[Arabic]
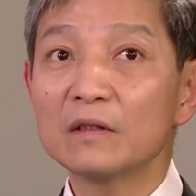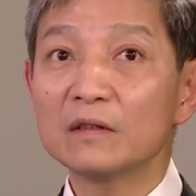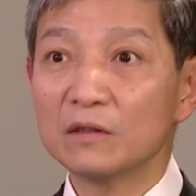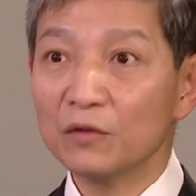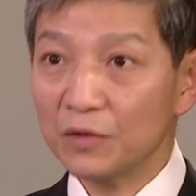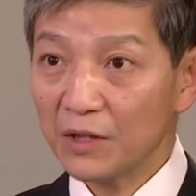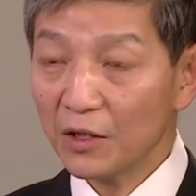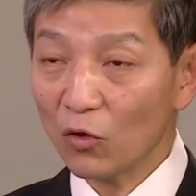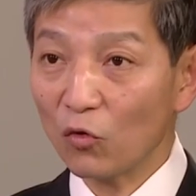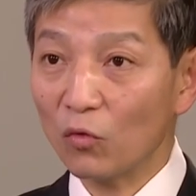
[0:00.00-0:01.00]
هذه
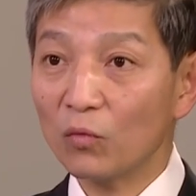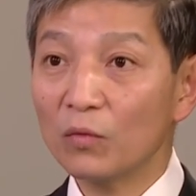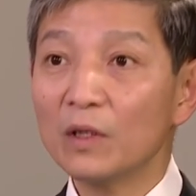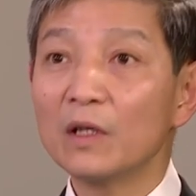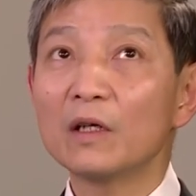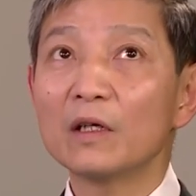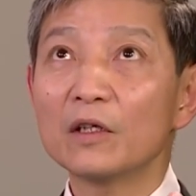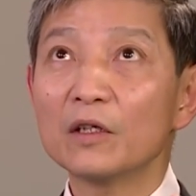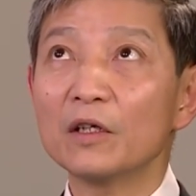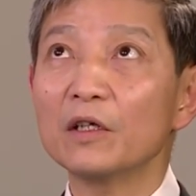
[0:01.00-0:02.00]
الشائعات
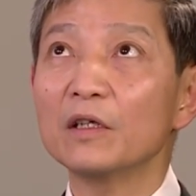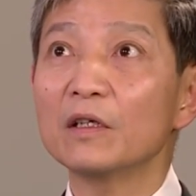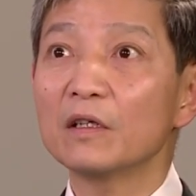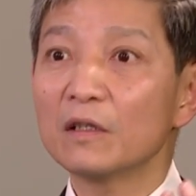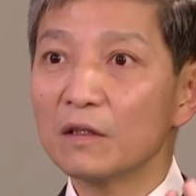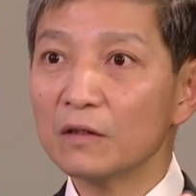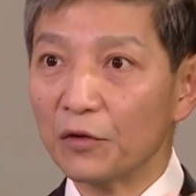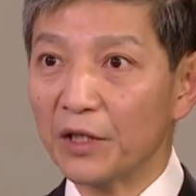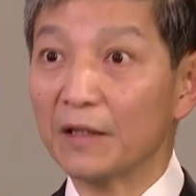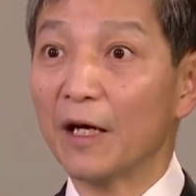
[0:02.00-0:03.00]
أو
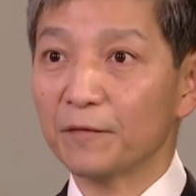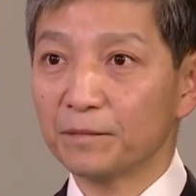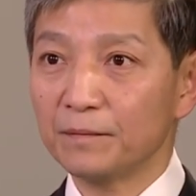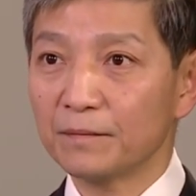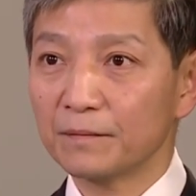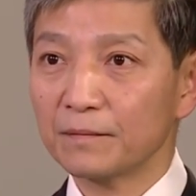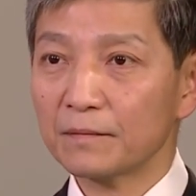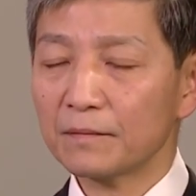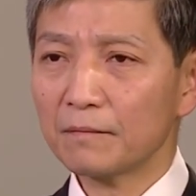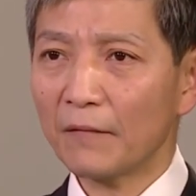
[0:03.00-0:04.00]
الصور آه،
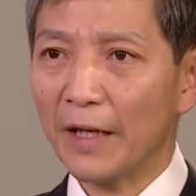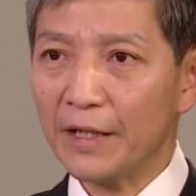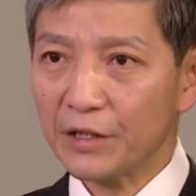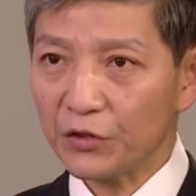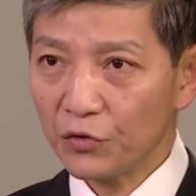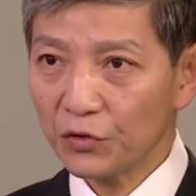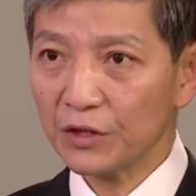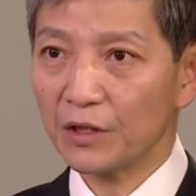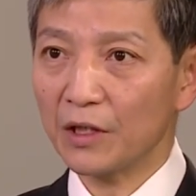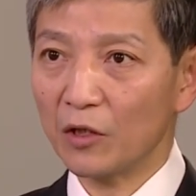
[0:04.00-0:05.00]
المزيفة
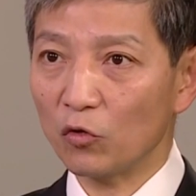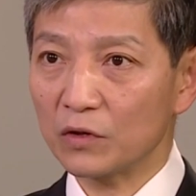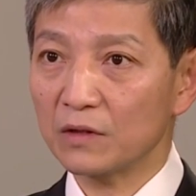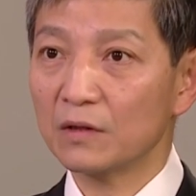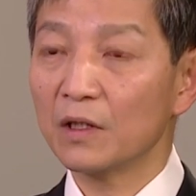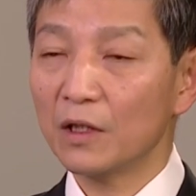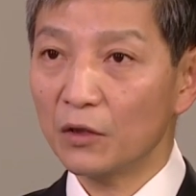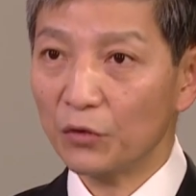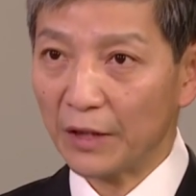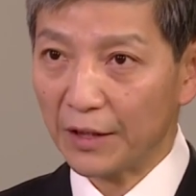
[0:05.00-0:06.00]
هم بيحمل
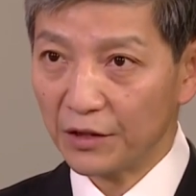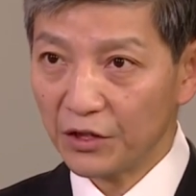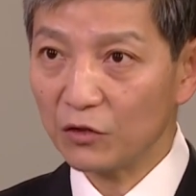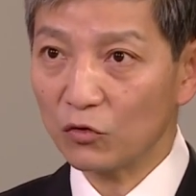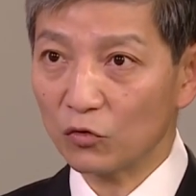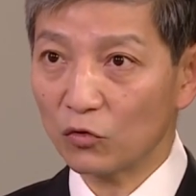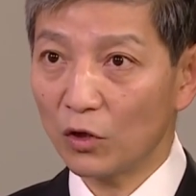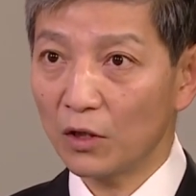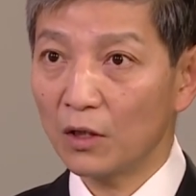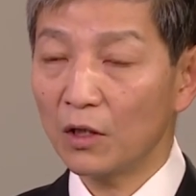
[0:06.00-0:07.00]
آه،
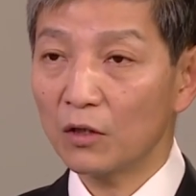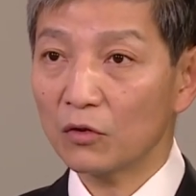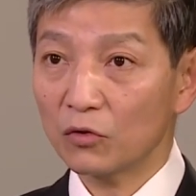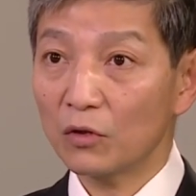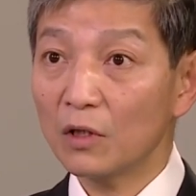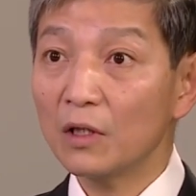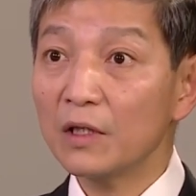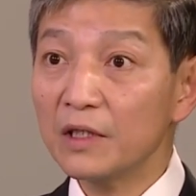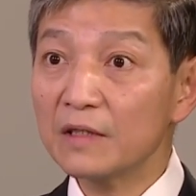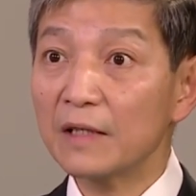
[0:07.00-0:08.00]
العلم
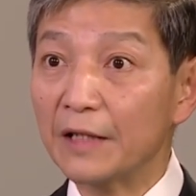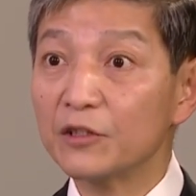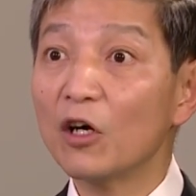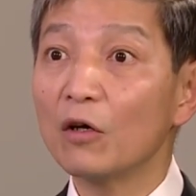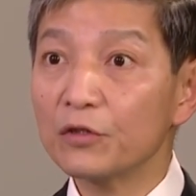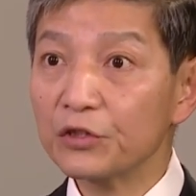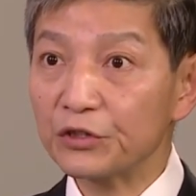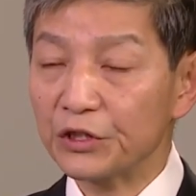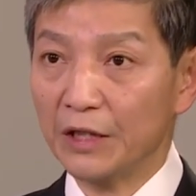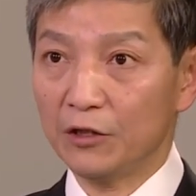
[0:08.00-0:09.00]
الأزرق
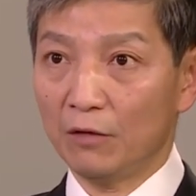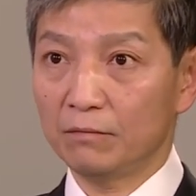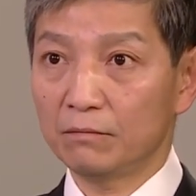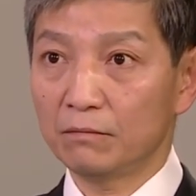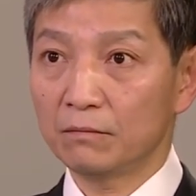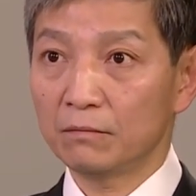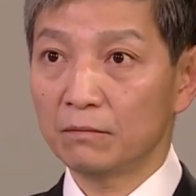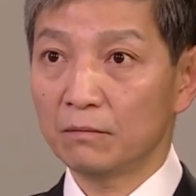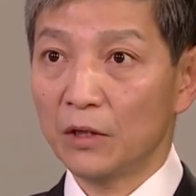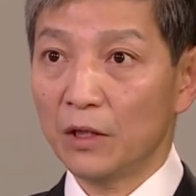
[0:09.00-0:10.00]
بها النجم
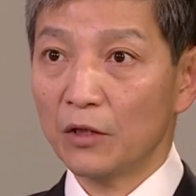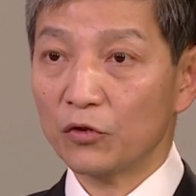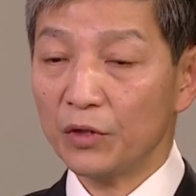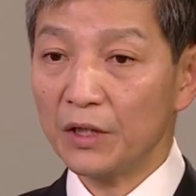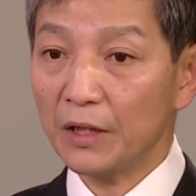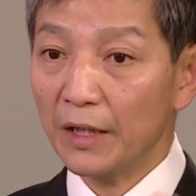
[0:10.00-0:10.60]
والهلال